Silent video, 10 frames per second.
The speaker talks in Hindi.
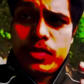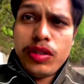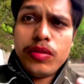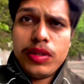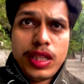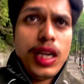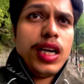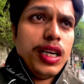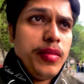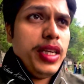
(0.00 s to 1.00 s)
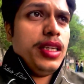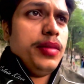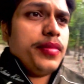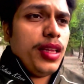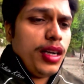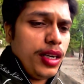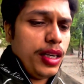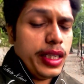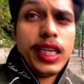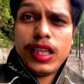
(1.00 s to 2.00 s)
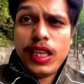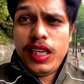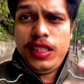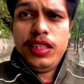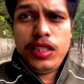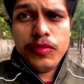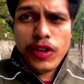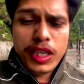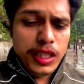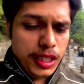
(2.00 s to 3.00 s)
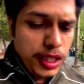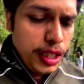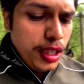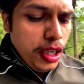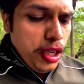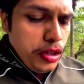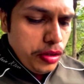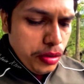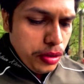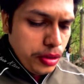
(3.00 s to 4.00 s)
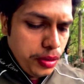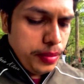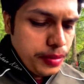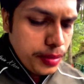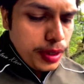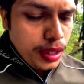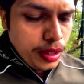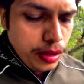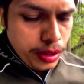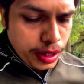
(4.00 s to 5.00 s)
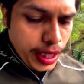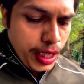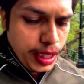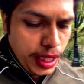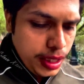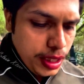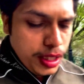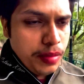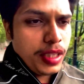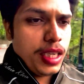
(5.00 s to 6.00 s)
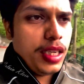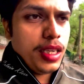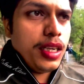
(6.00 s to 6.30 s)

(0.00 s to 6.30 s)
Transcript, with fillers: जो उत्तराखंड में है ना ठेकेदारी सिस्टम हुआ करती थी तो उस ठेकेदारी सिस्टम के